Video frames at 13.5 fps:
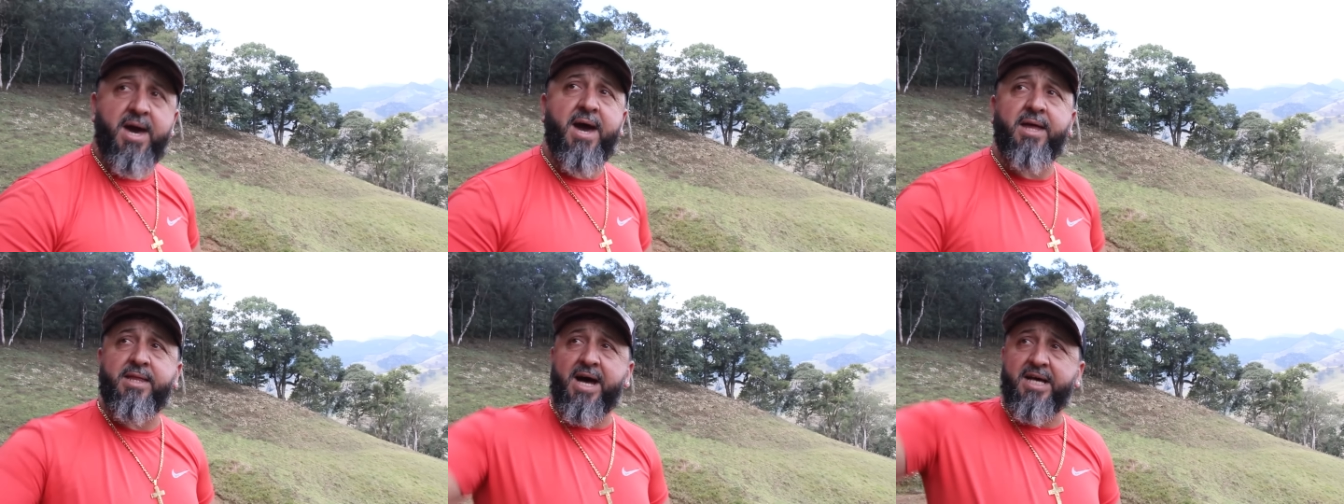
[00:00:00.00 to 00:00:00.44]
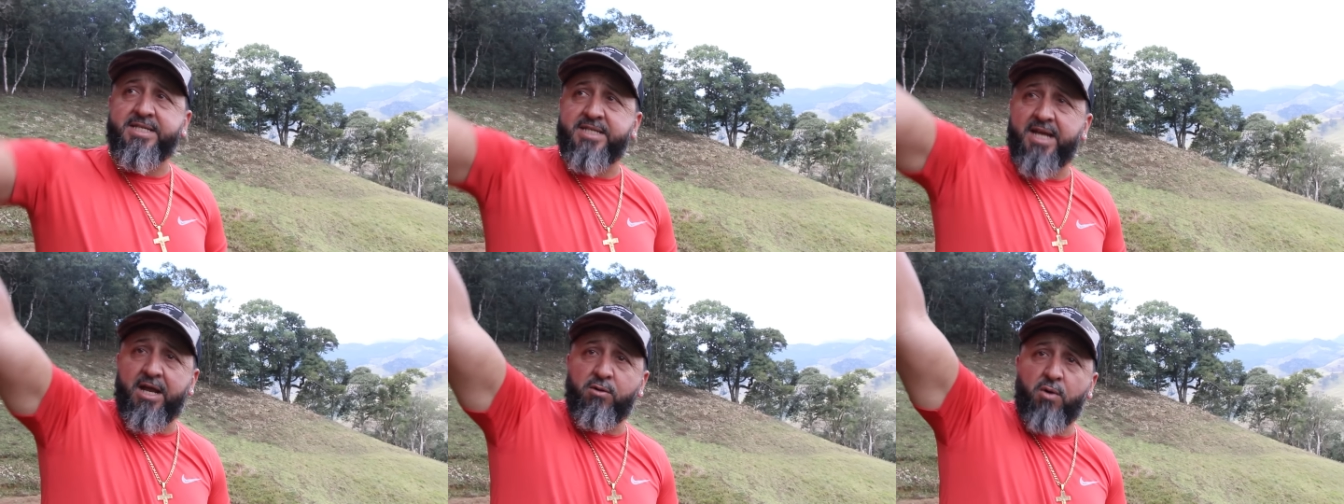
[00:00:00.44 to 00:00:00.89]
É,
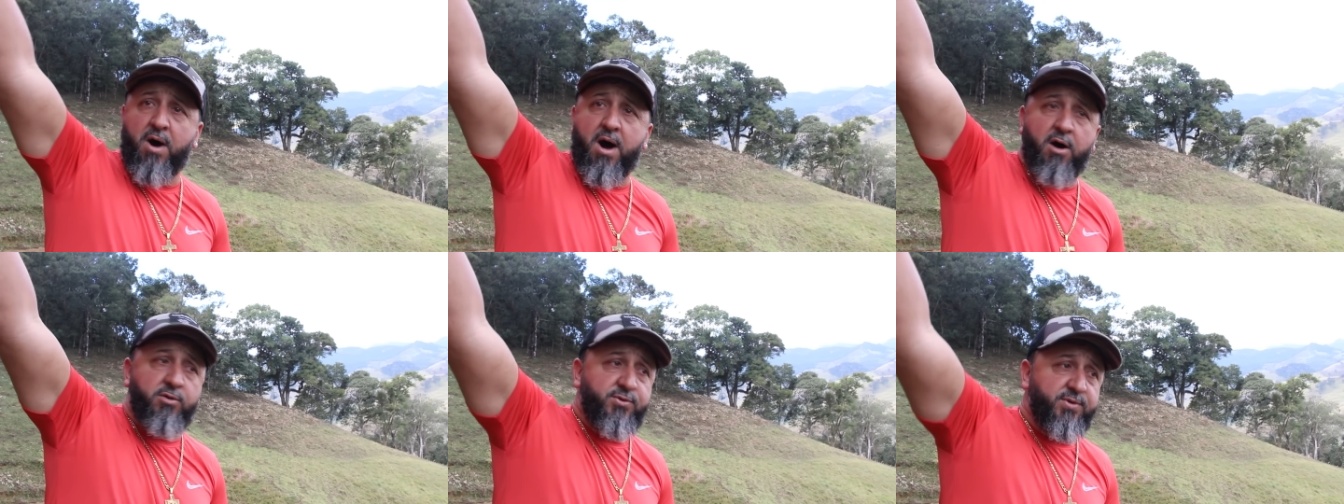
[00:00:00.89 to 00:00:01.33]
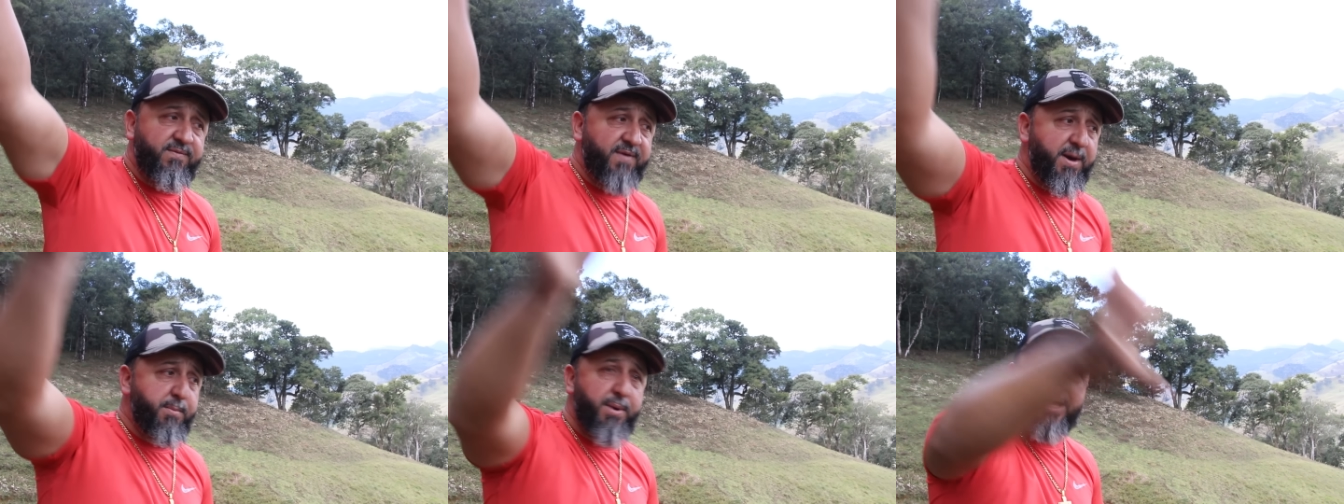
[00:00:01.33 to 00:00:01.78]
nasce lá no alto e
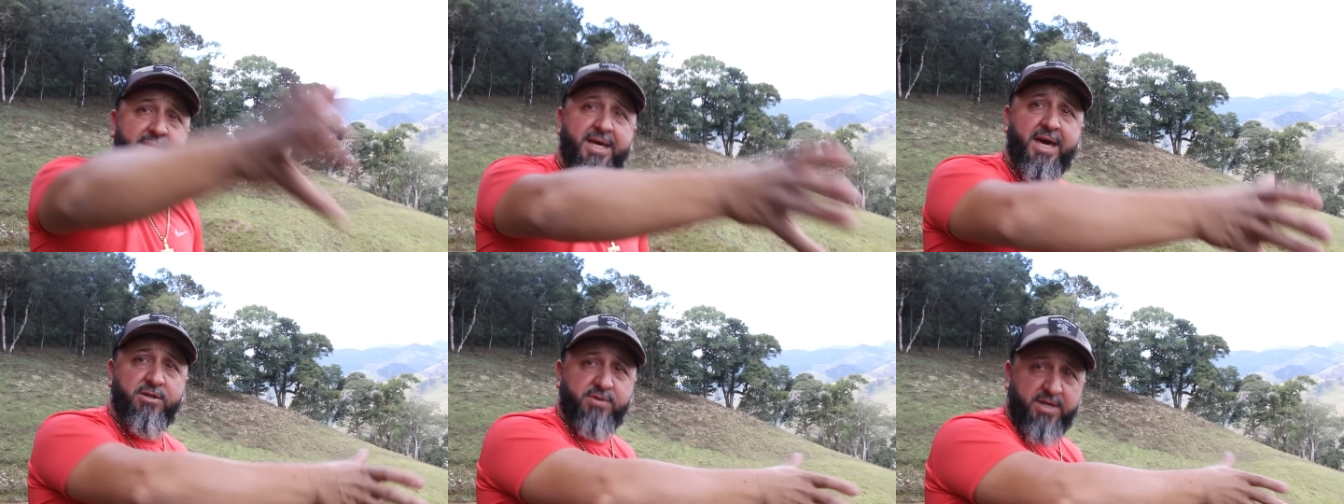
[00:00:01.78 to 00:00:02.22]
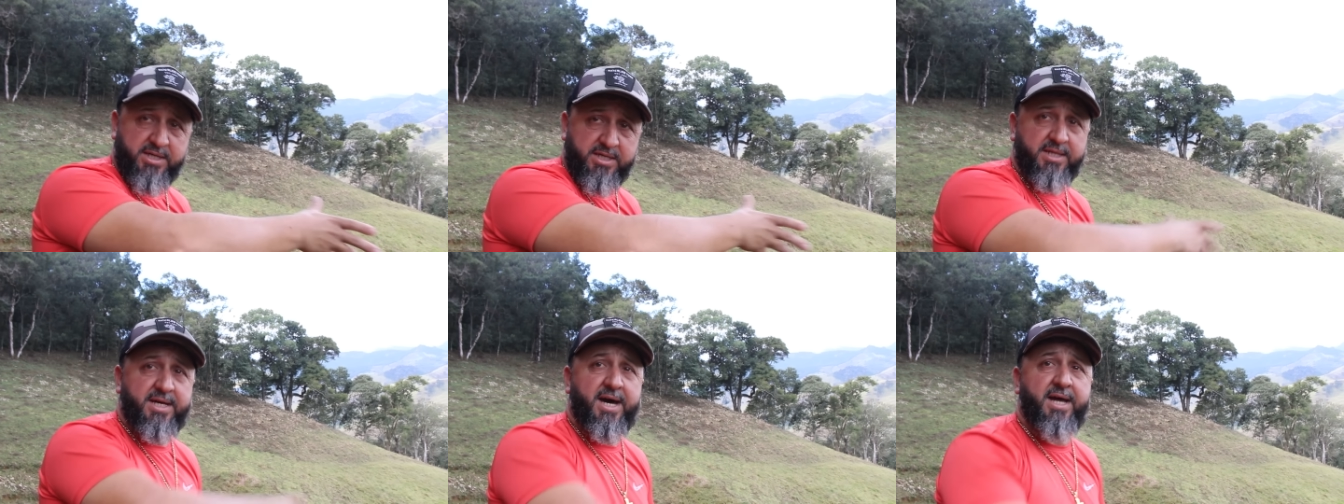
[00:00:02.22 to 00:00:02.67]
vem para dentro
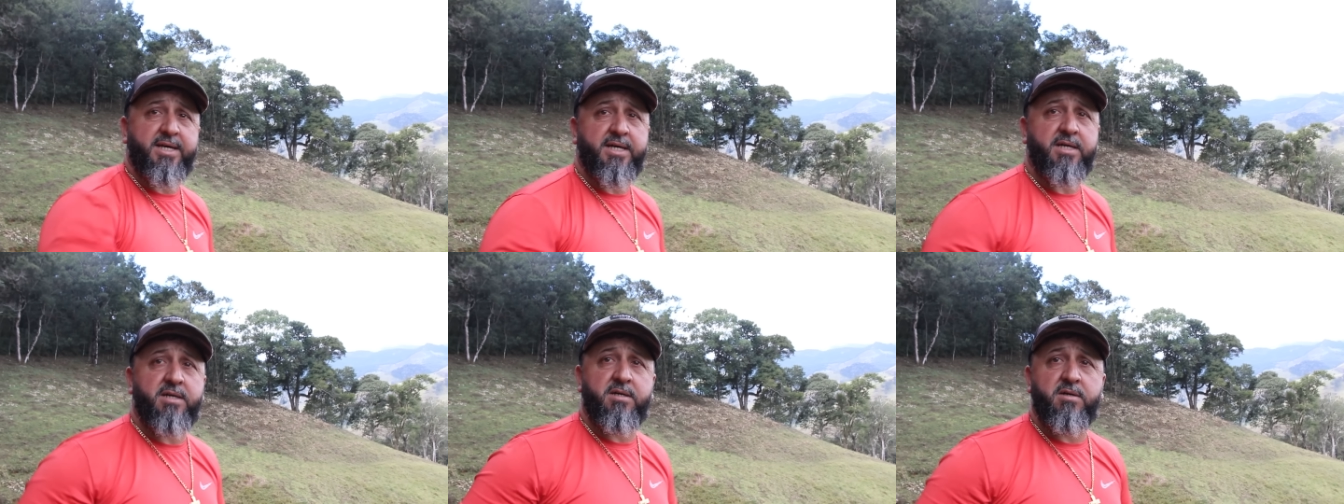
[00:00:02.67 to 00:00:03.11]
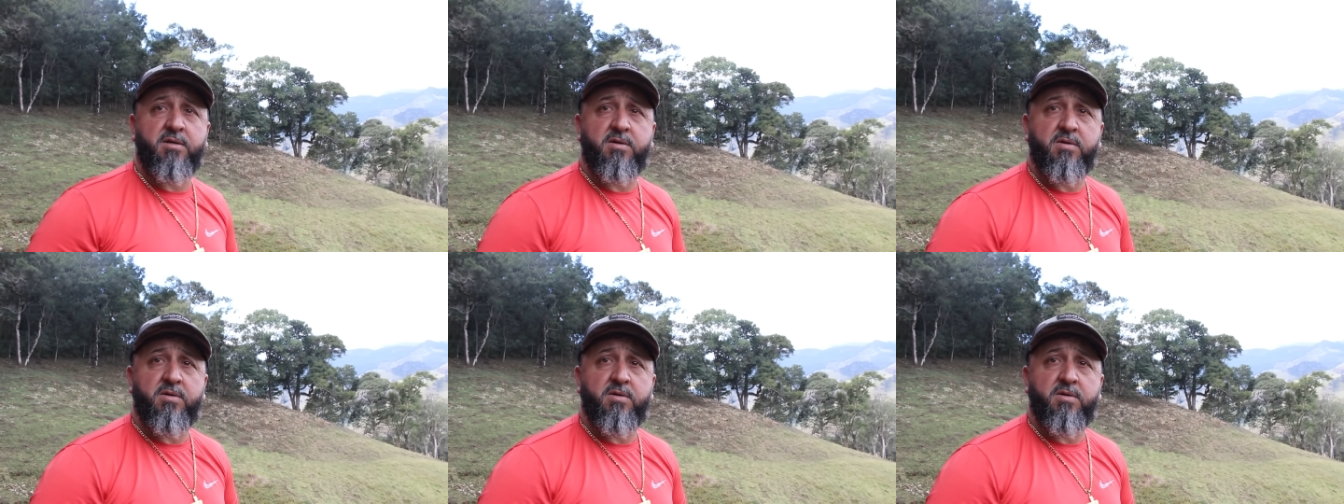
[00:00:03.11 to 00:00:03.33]
aqui, né, Ari? Então